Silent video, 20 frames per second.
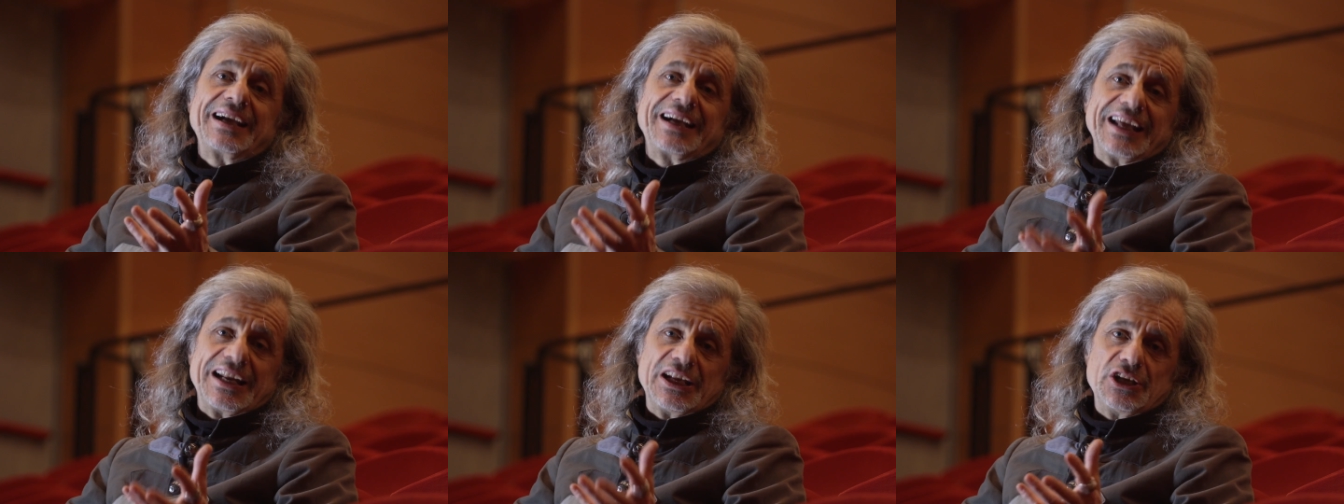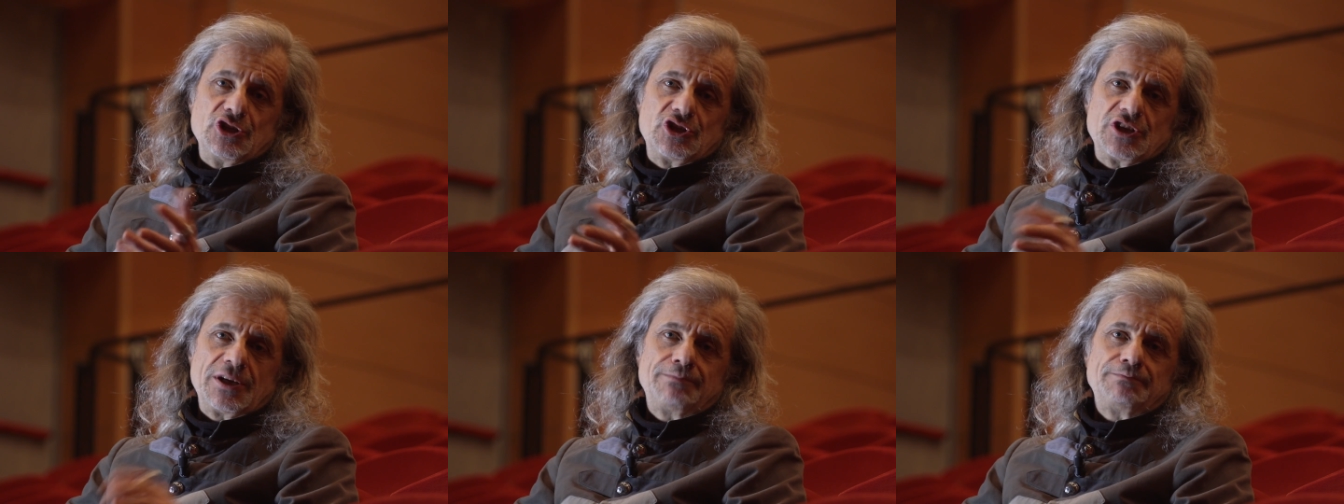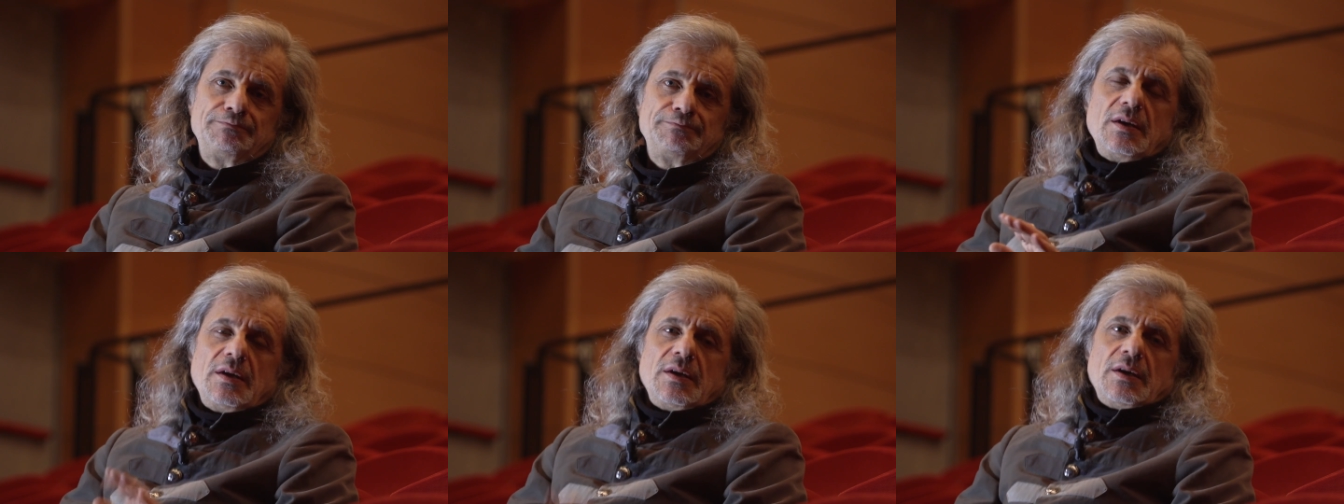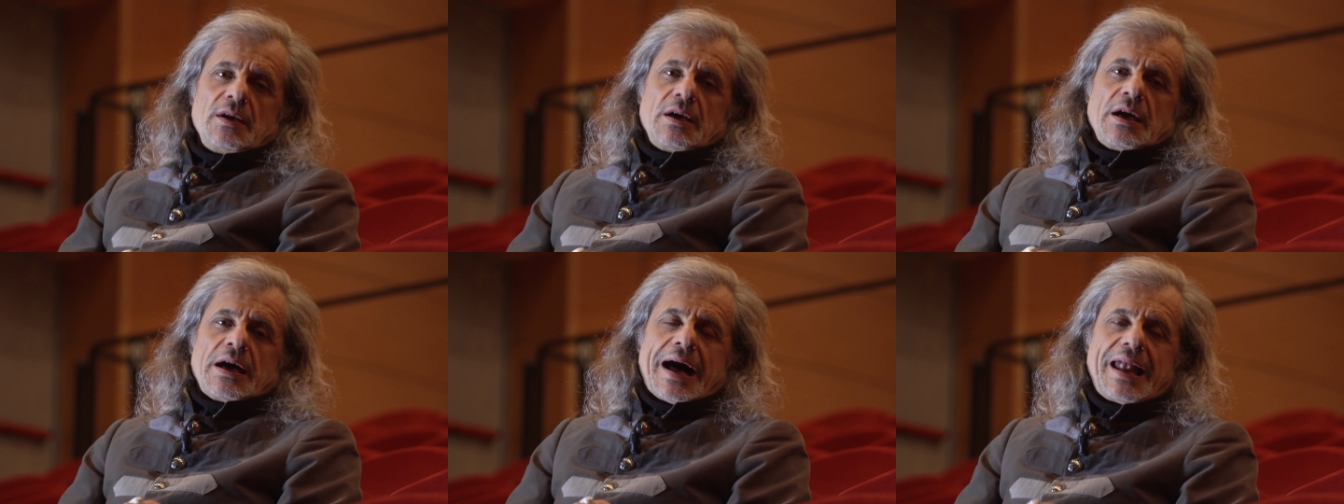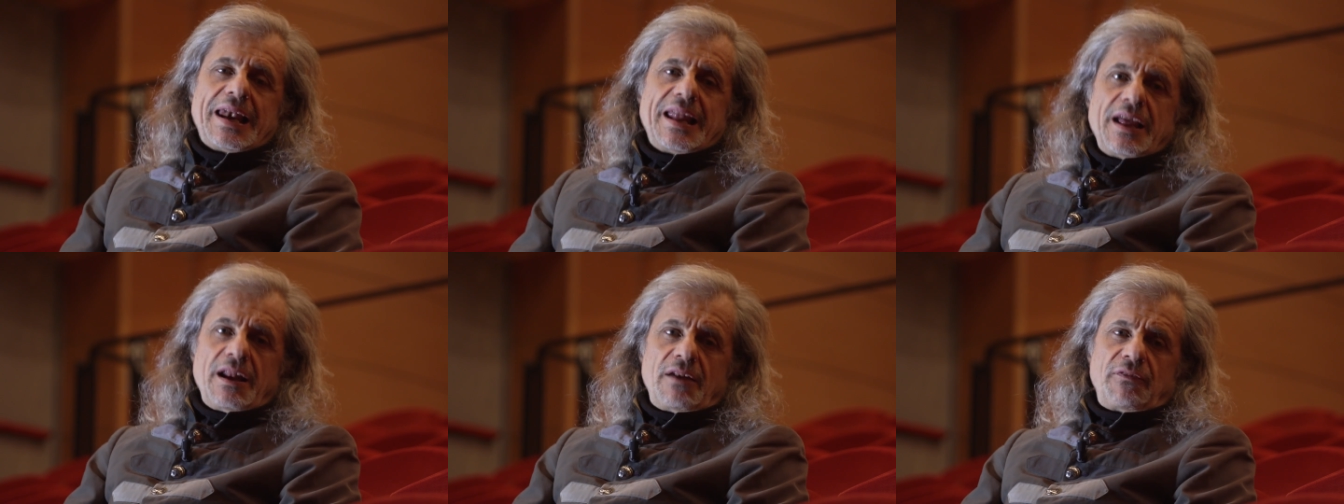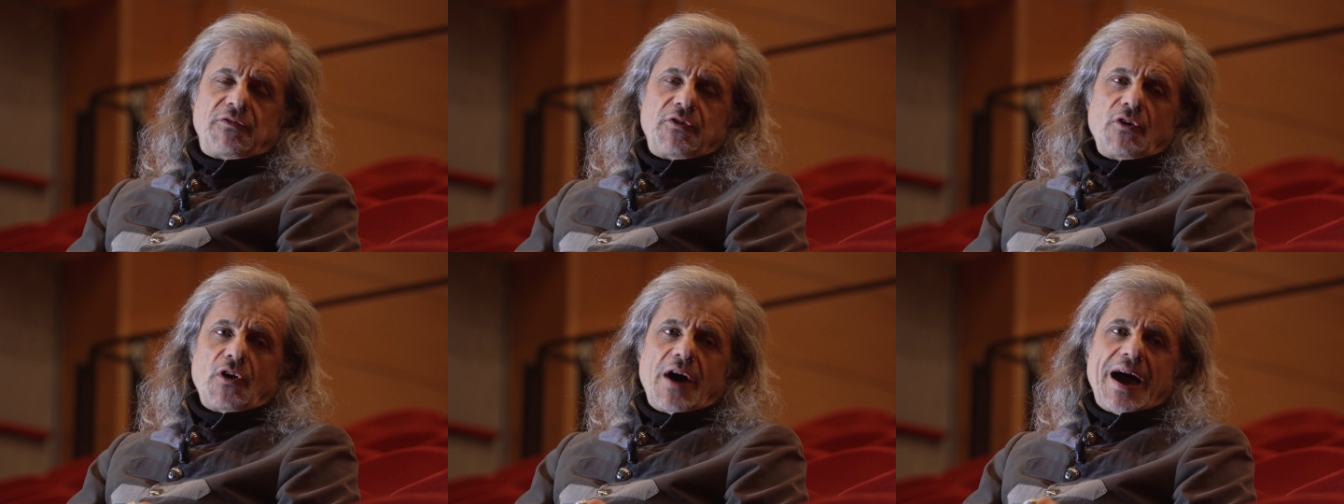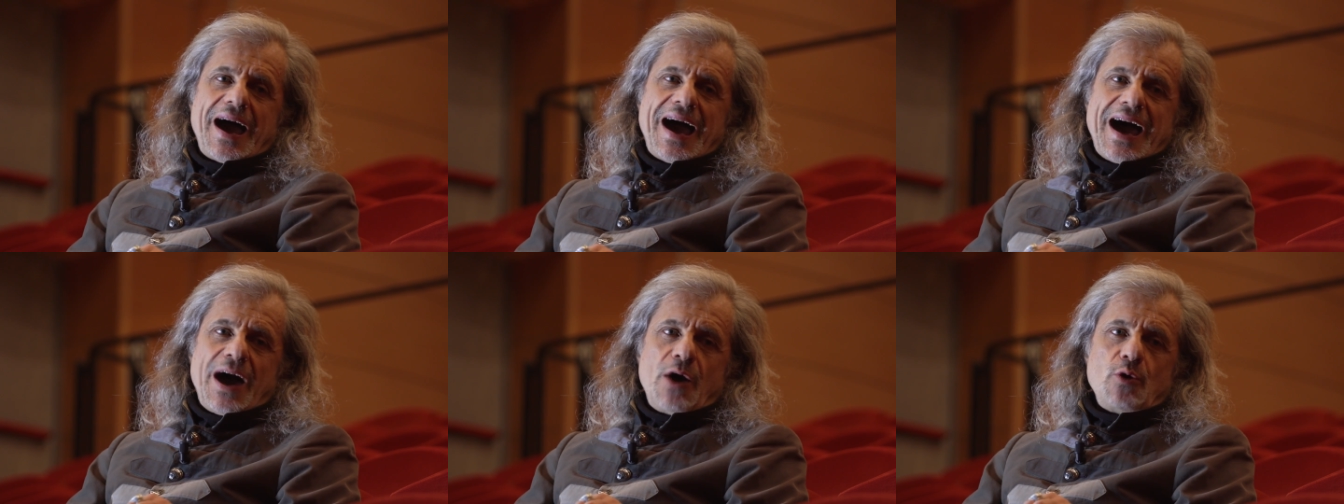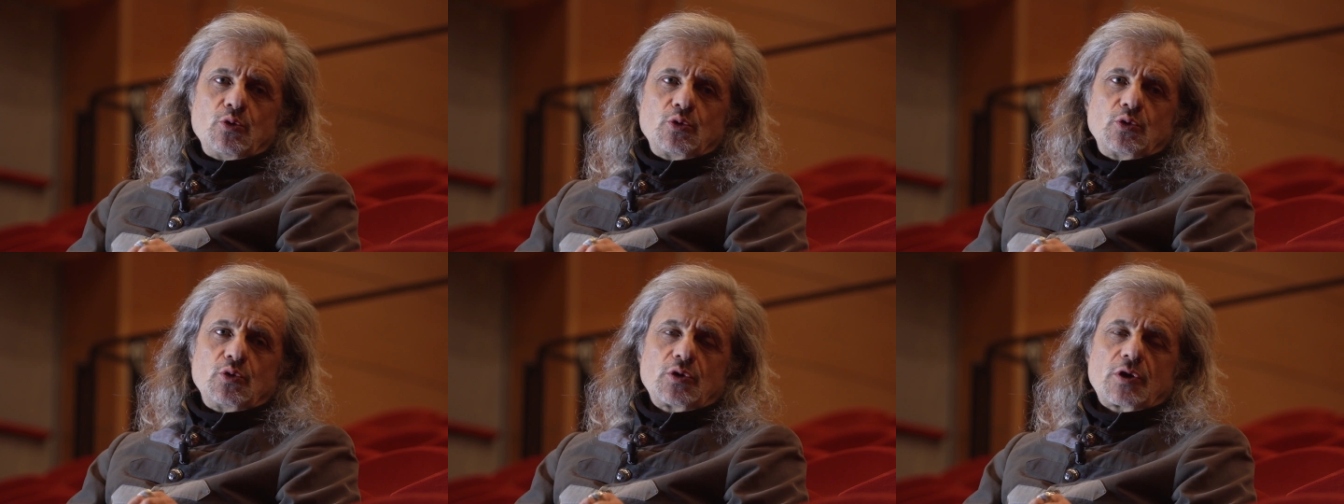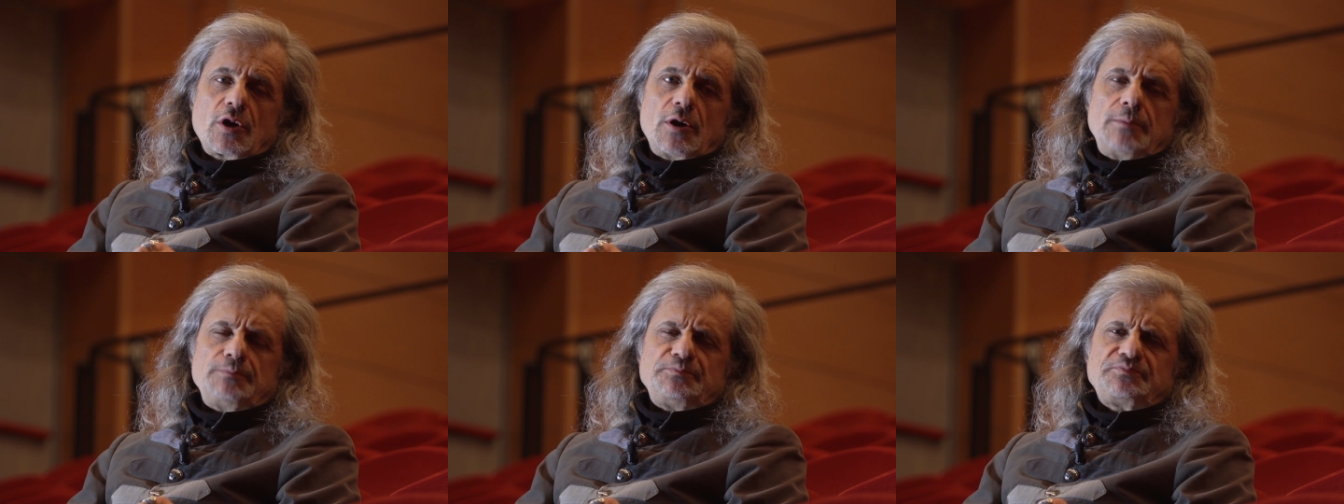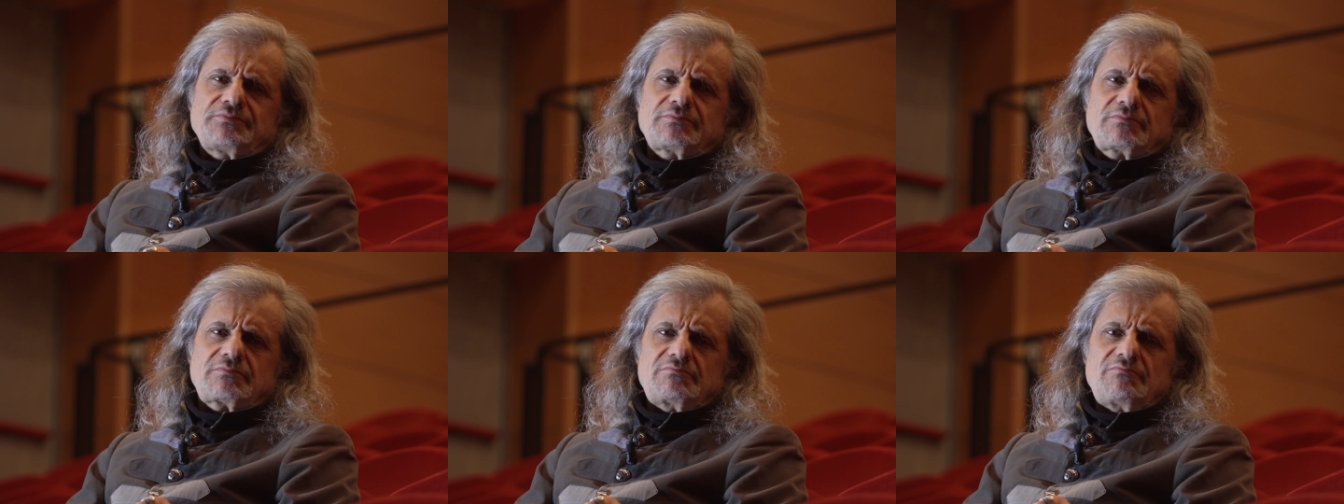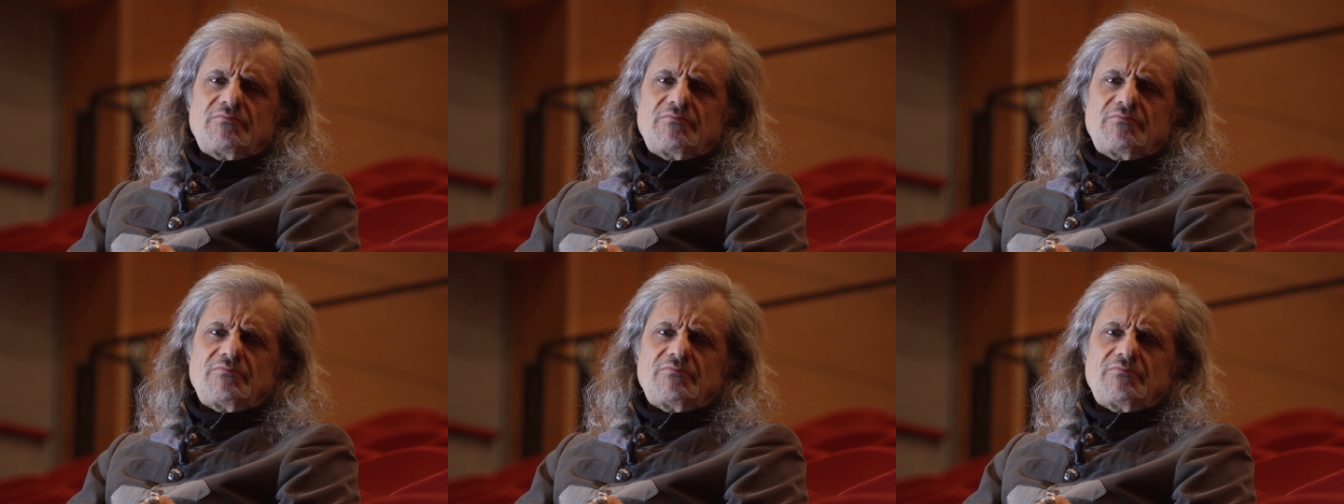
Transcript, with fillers: grigia. All'Elfo auguro